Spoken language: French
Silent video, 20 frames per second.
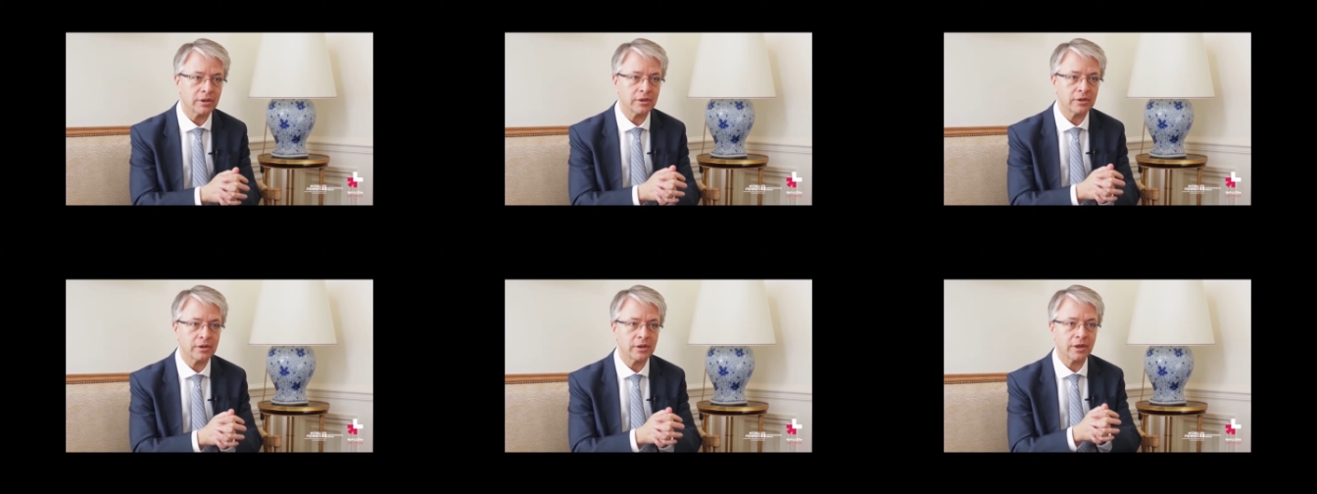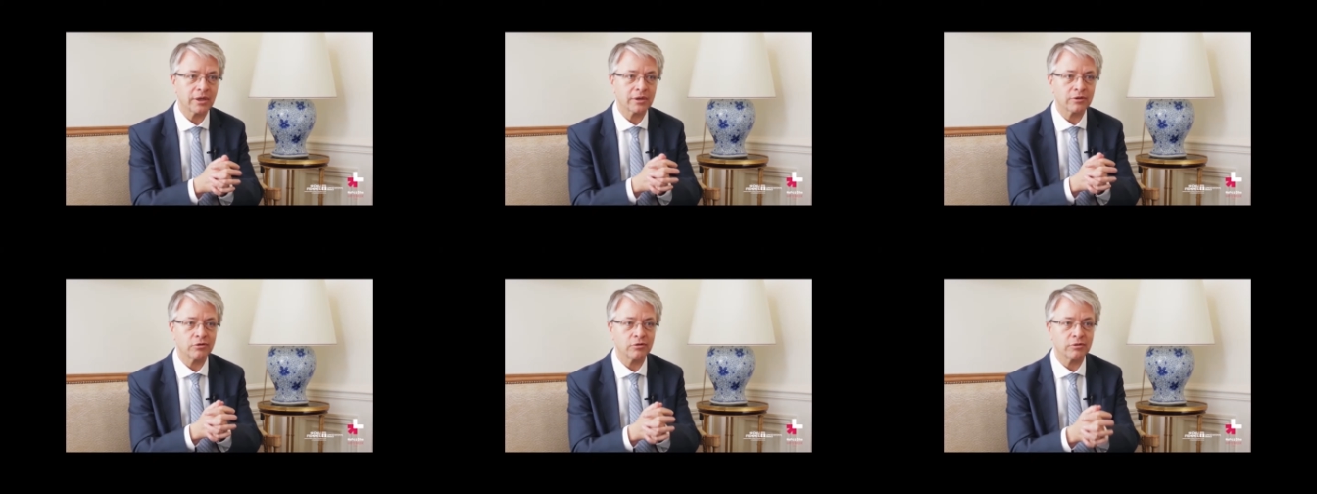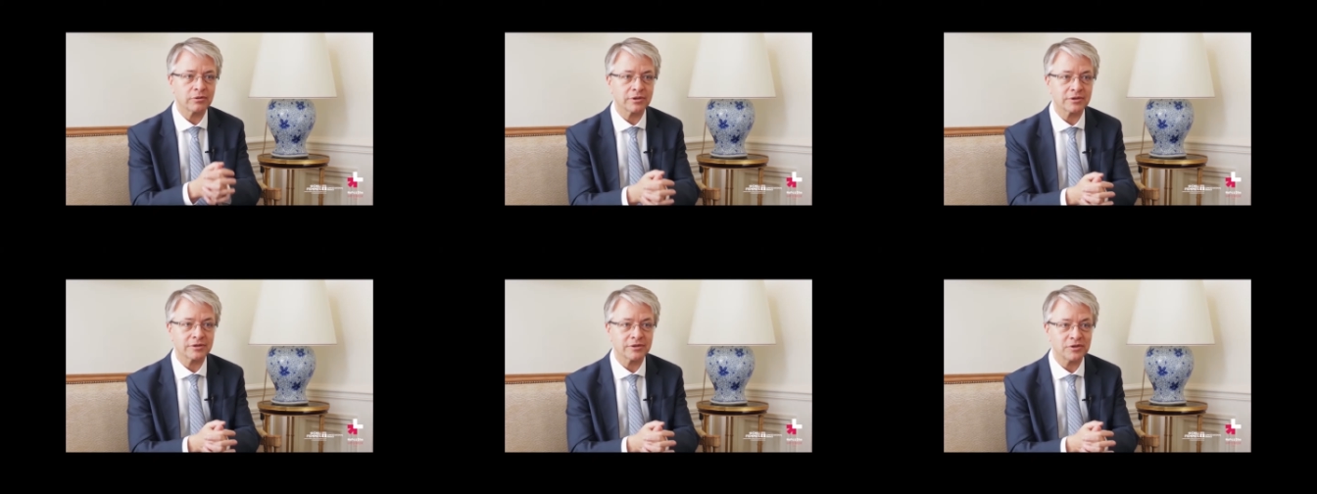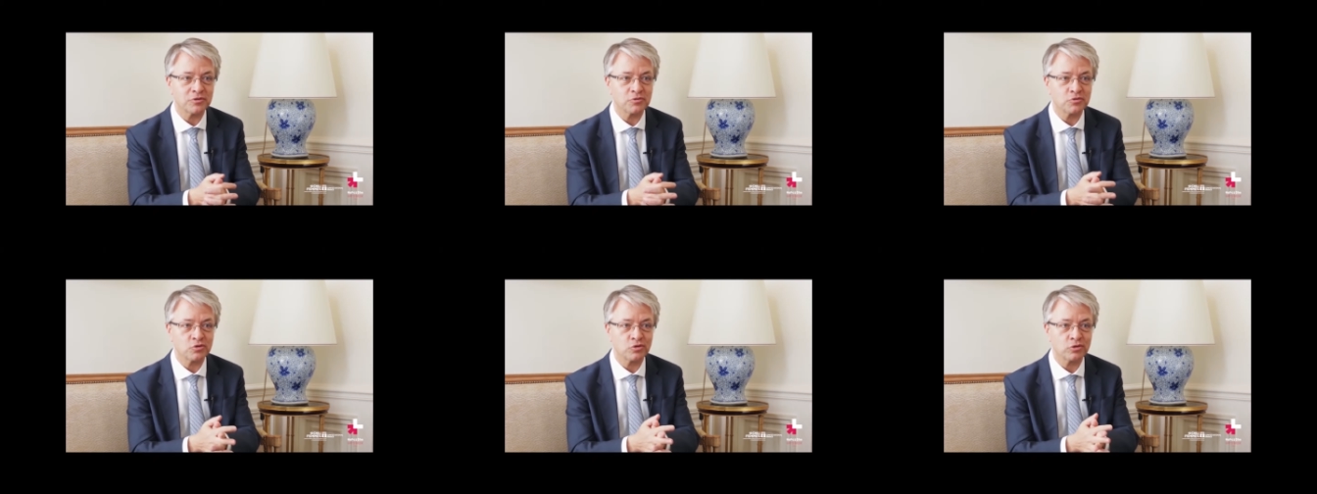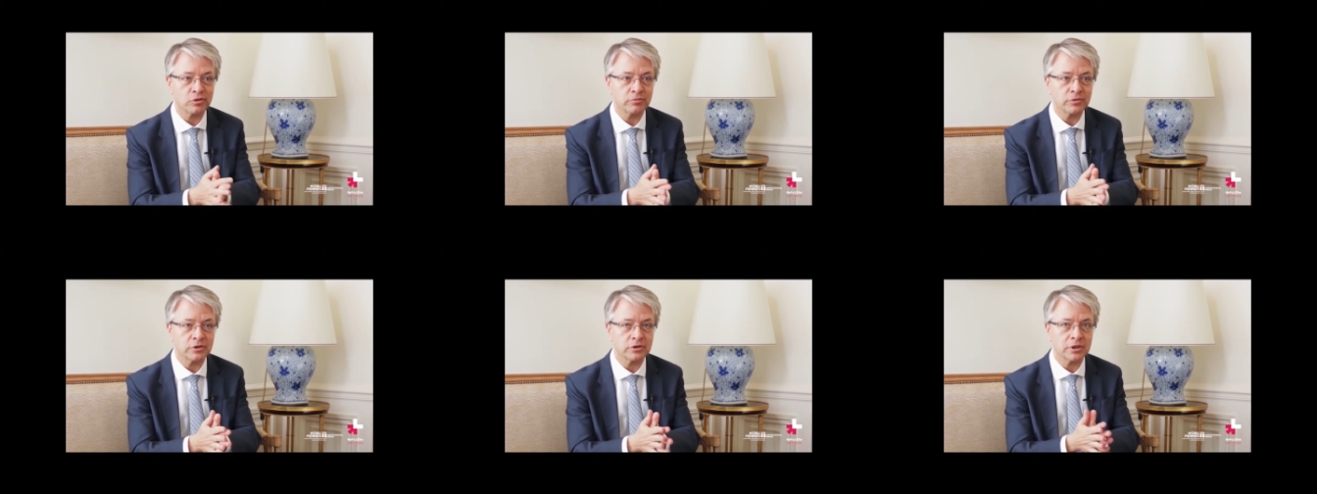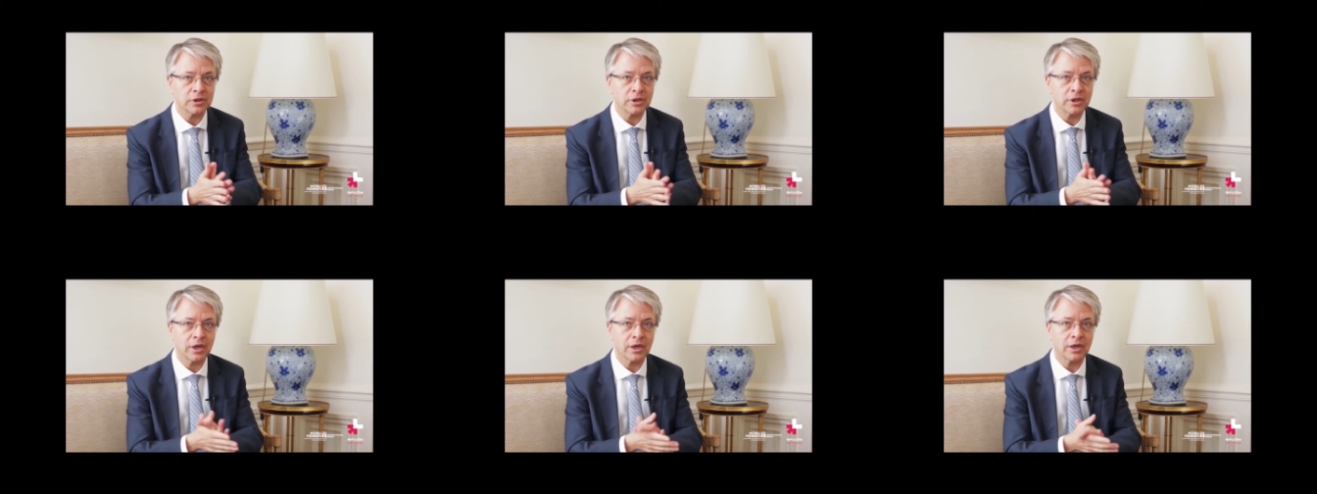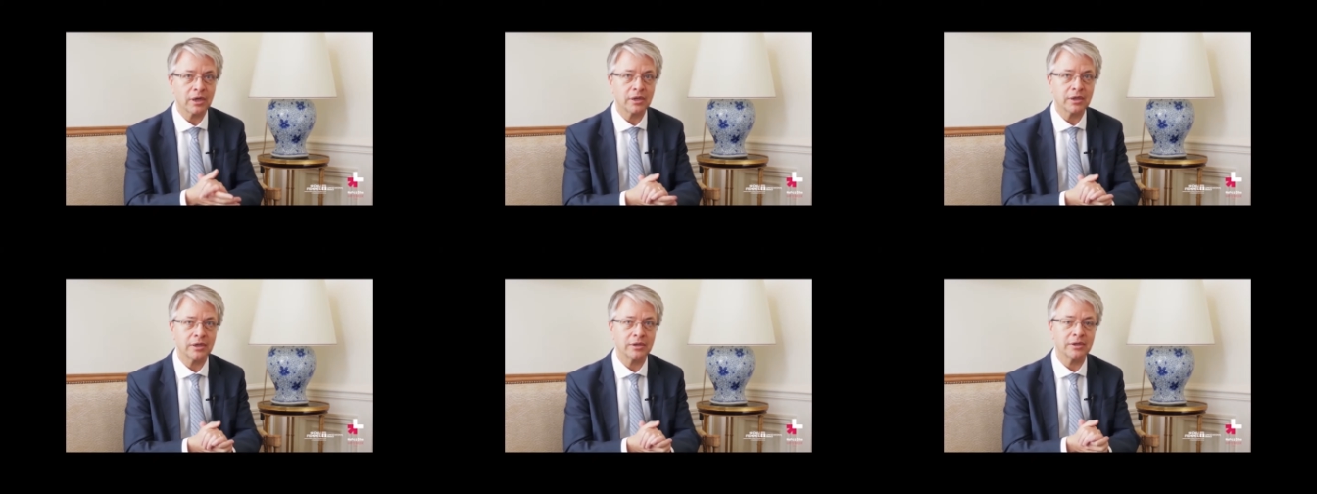les directeurs d'institutions
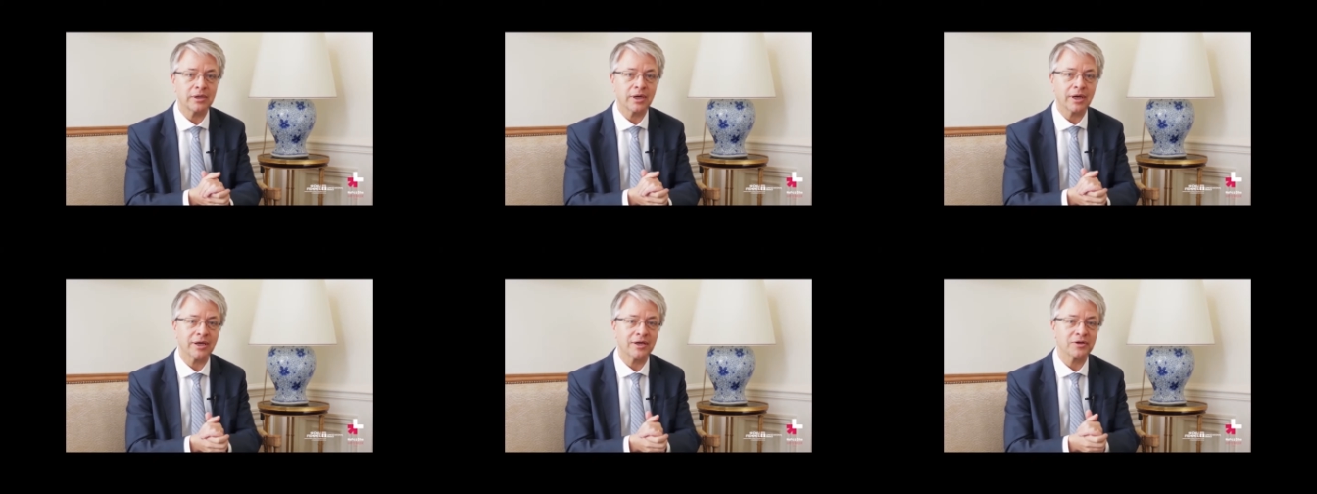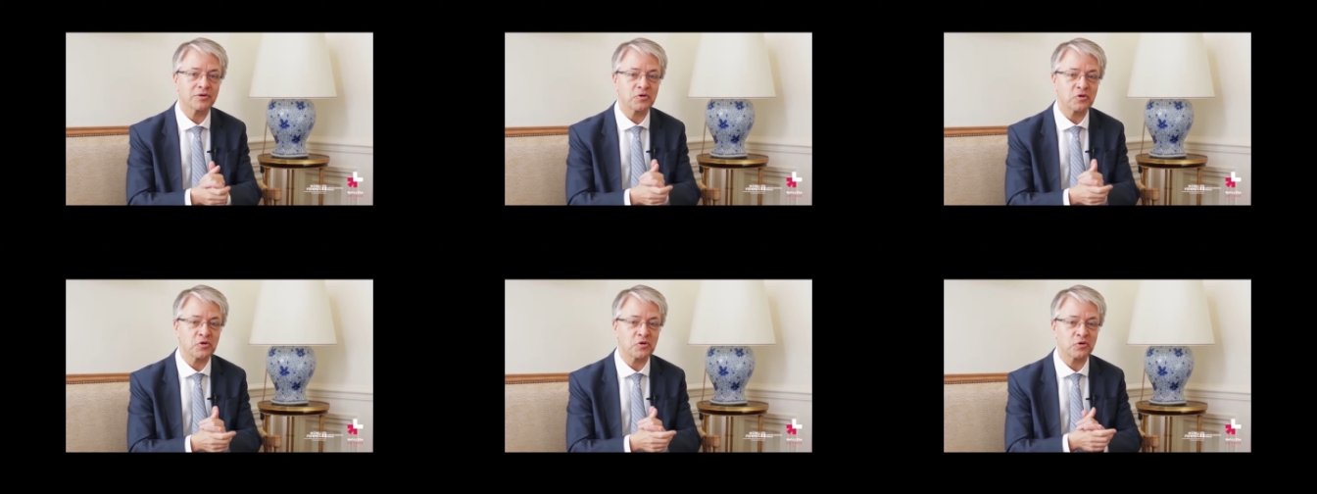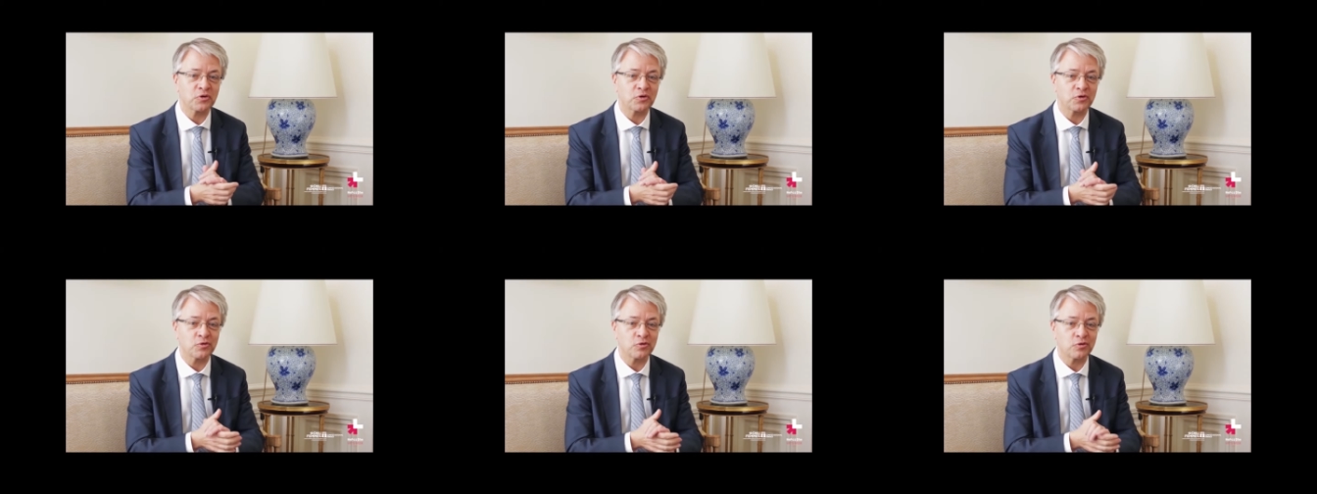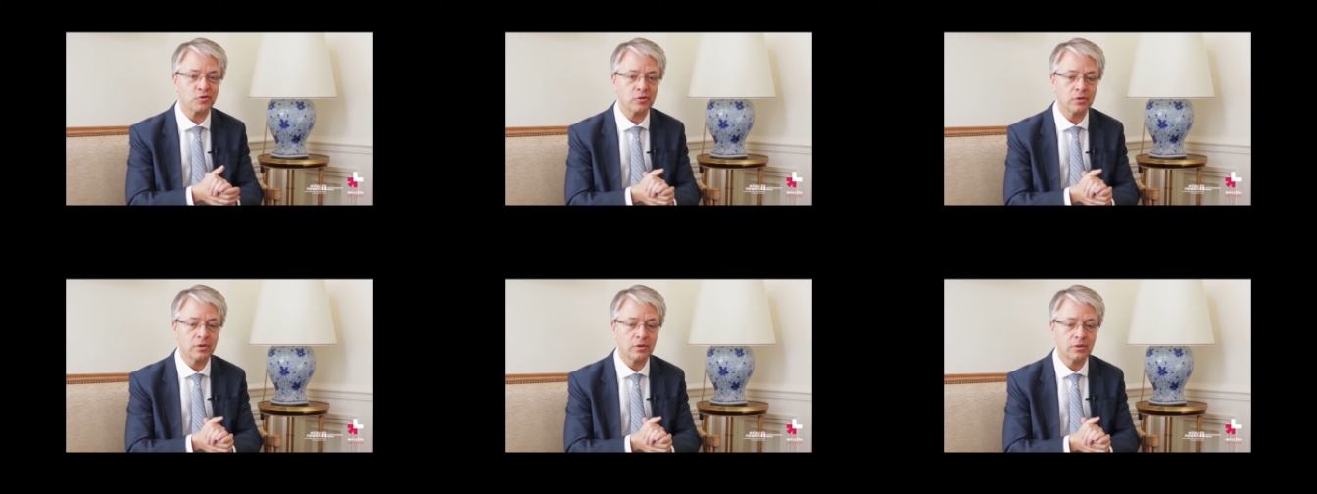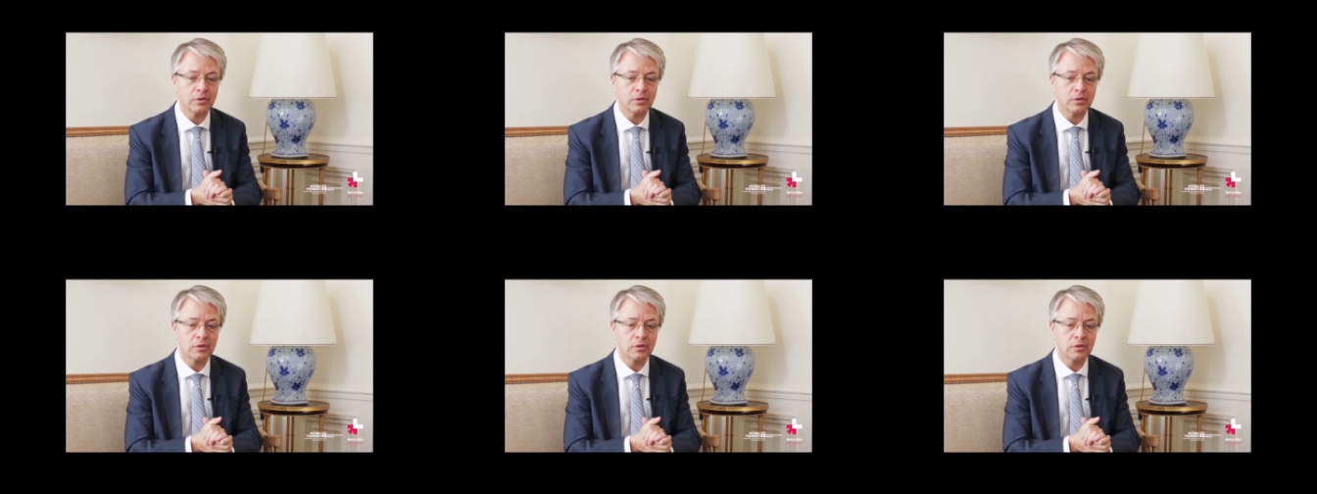musicales, les directeurs de,